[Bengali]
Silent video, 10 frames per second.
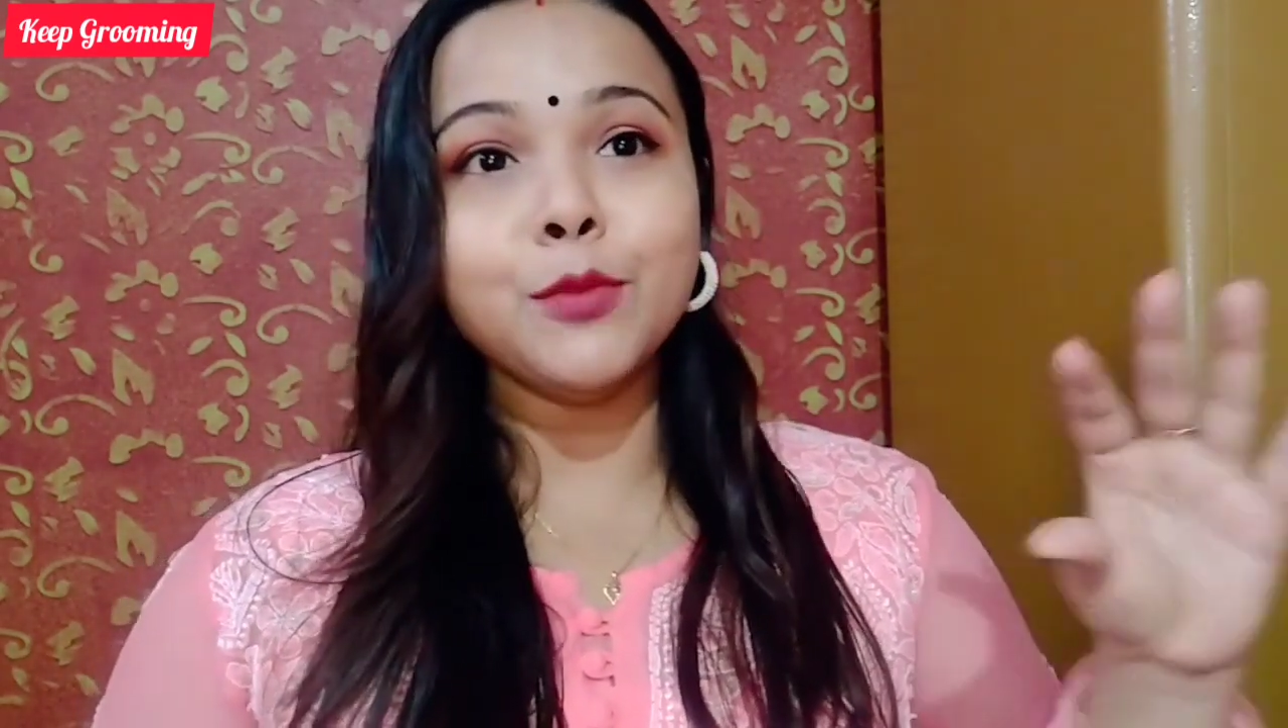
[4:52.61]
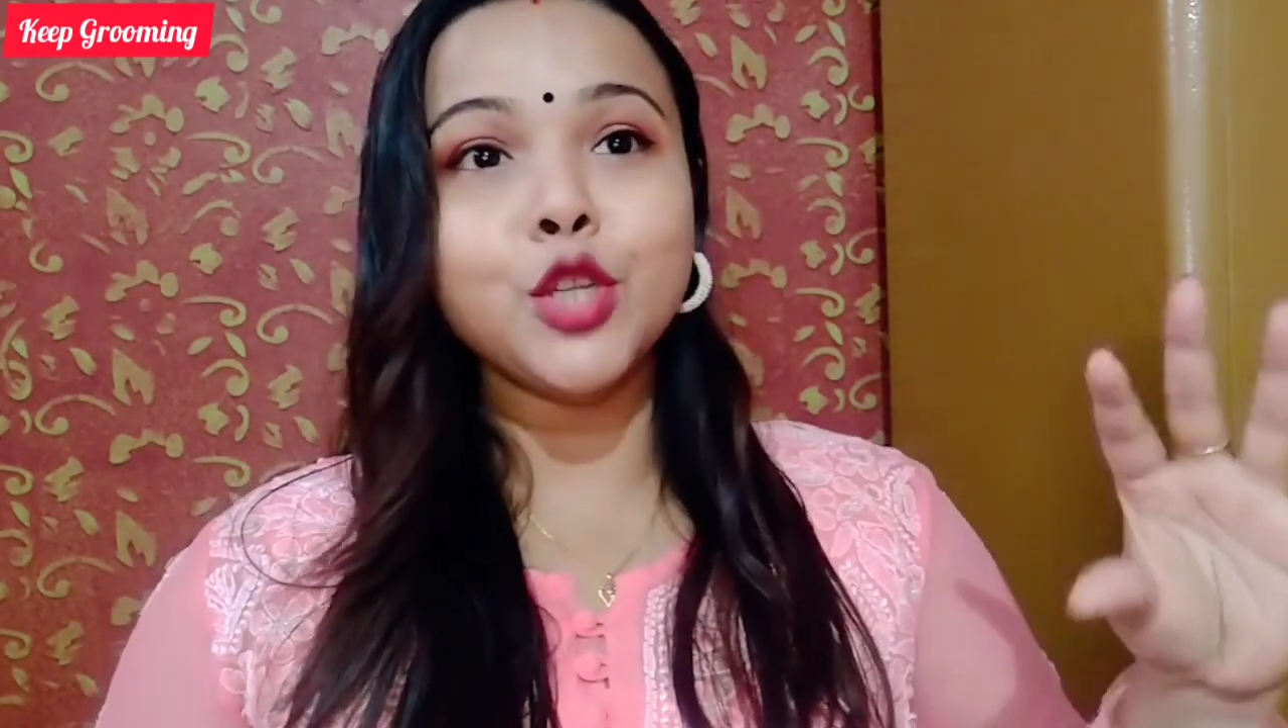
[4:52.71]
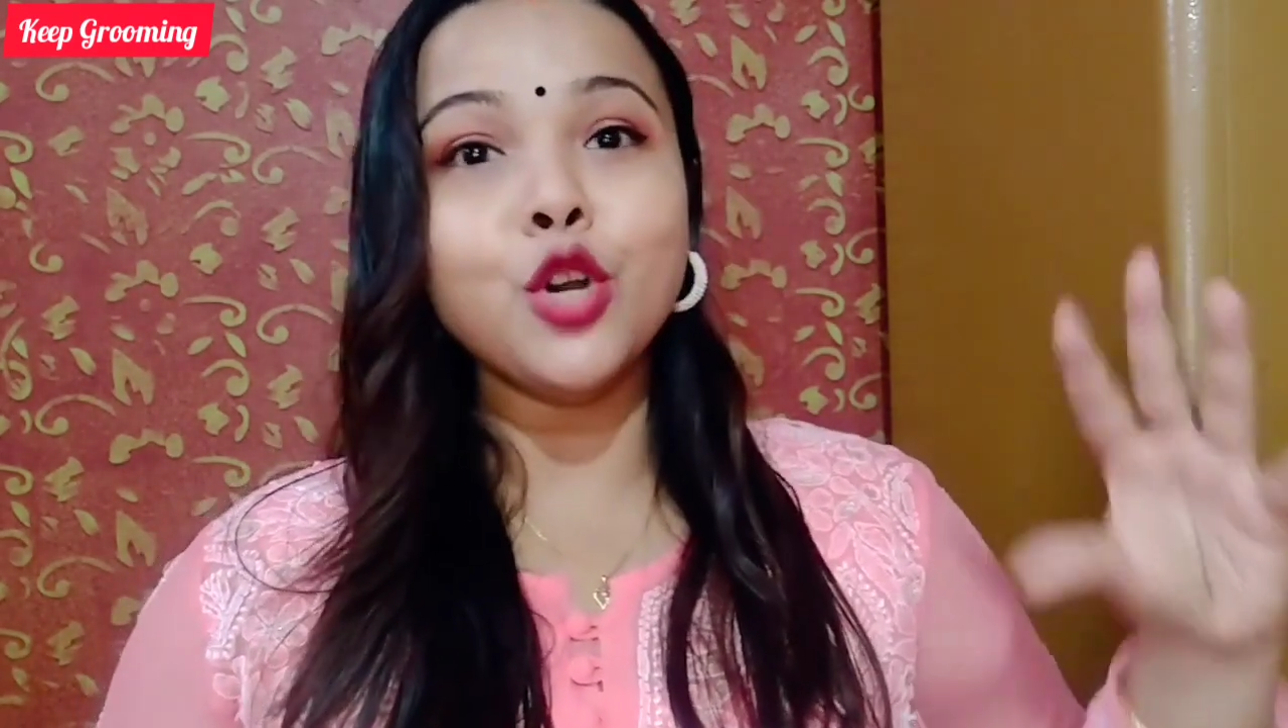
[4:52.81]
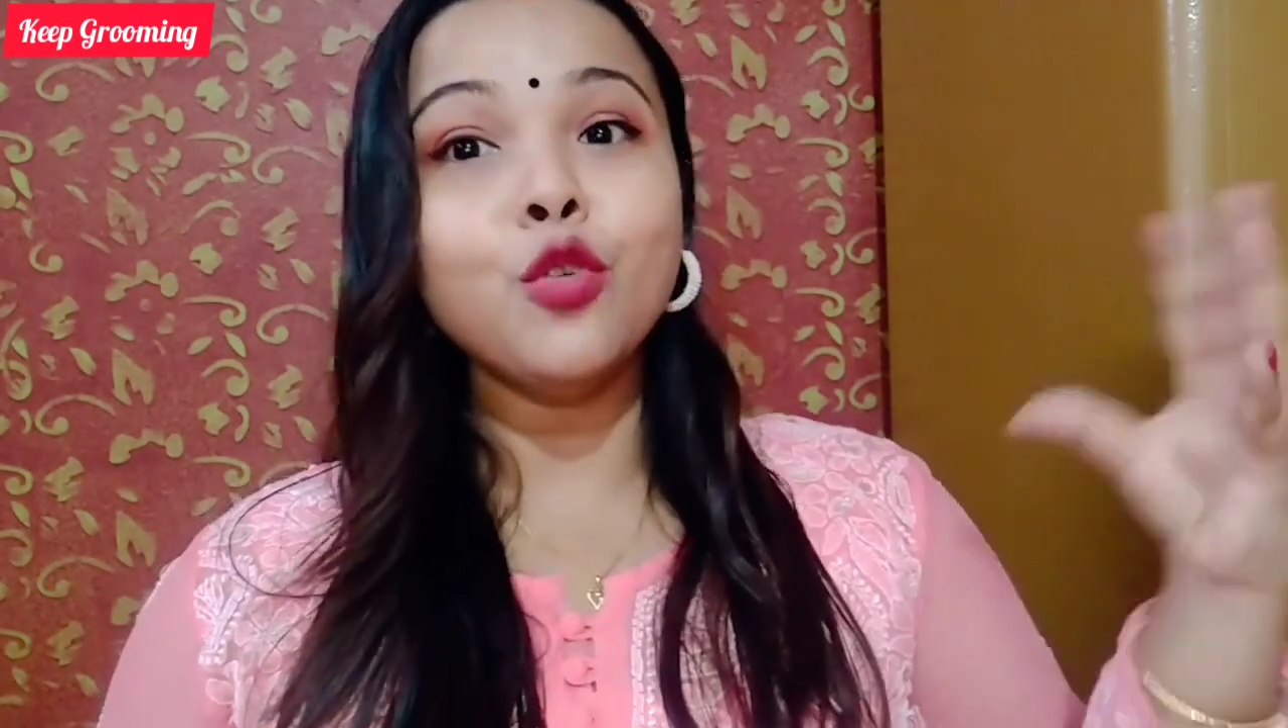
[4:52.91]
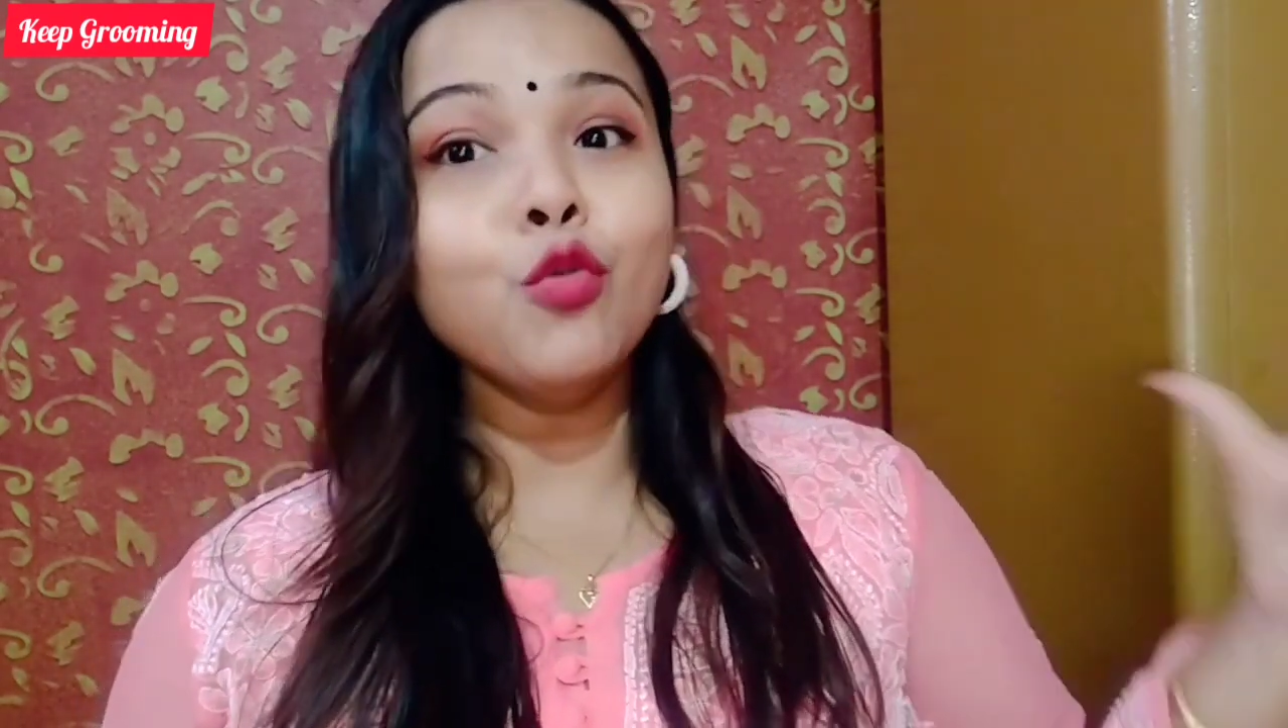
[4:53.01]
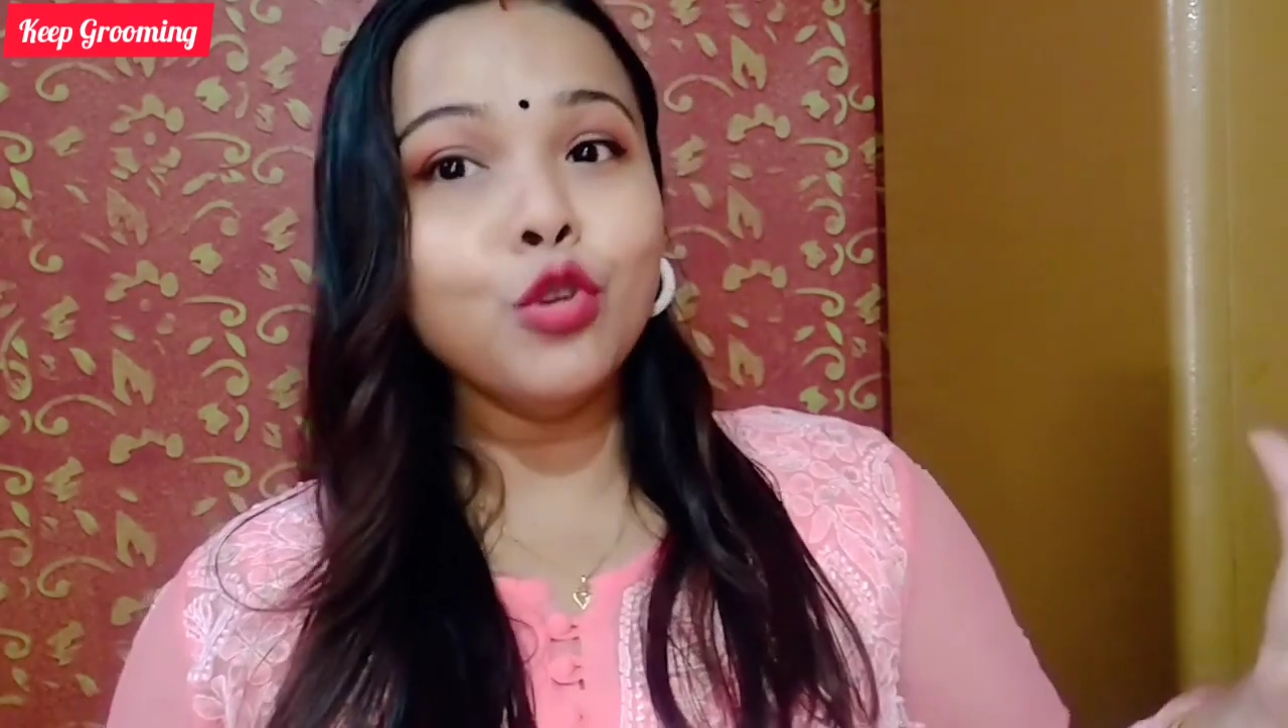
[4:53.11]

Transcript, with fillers: যেমন ধরো